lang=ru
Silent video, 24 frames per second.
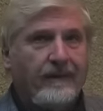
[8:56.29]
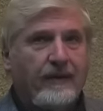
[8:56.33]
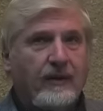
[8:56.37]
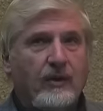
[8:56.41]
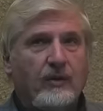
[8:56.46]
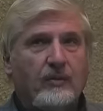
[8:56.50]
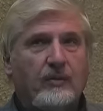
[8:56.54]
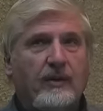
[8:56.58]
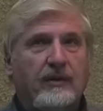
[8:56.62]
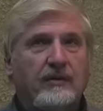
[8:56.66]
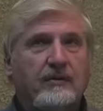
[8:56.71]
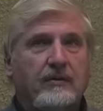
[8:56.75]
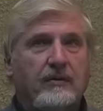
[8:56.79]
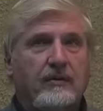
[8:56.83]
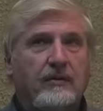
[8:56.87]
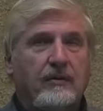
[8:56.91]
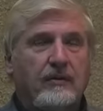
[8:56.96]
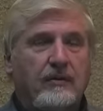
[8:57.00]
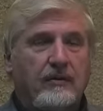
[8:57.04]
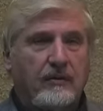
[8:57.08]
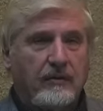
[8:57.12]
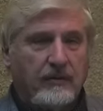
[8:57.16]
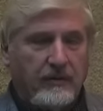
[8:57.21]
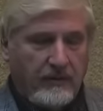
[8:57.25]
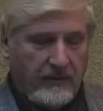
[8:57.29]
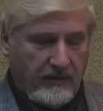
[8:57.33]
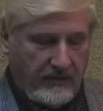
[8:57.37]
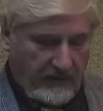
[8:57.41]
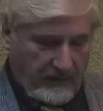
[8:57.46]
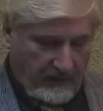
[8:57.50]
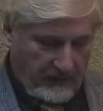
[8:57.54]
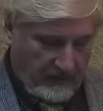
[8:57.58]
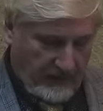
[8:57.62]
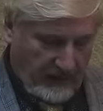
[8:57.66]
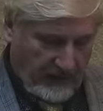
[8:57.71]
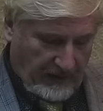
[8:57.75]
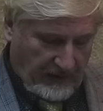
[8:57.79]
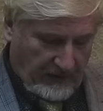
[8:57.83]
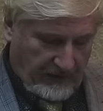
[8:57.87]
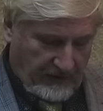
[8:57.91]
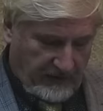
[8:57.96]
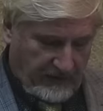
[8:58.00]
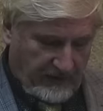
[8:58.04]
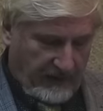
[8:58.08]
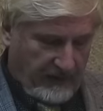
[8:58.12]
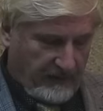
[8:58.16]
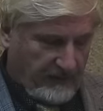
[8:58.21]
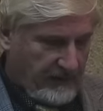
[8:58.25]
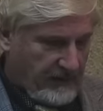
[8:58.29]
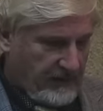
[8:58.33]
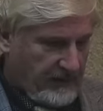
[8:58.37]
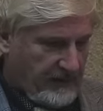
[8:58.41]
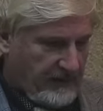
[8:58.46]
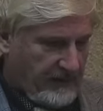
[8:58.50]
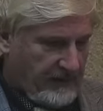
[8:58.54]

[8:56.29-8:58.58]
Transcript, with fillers: но поскольку Маркс там